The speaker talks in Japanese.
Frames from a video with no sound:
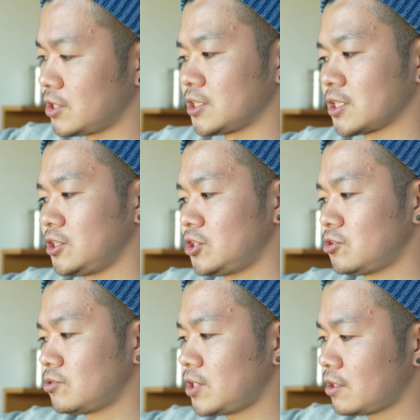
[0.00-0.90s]
んじゃないですか
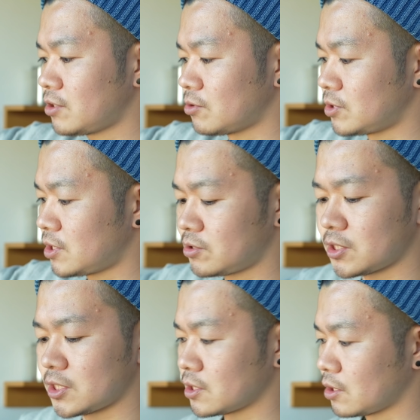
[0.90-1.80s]
20年ぐらい売ってるん
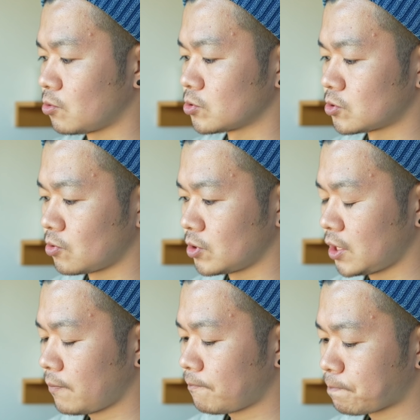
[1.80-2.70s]
じゃないですかねコストコ
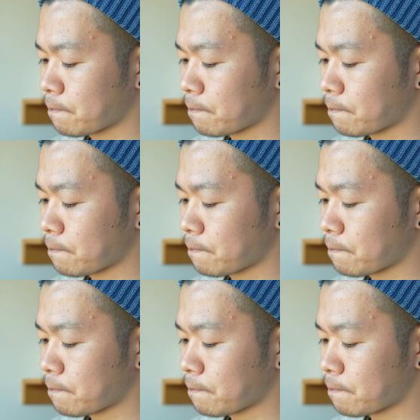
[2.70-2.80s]
に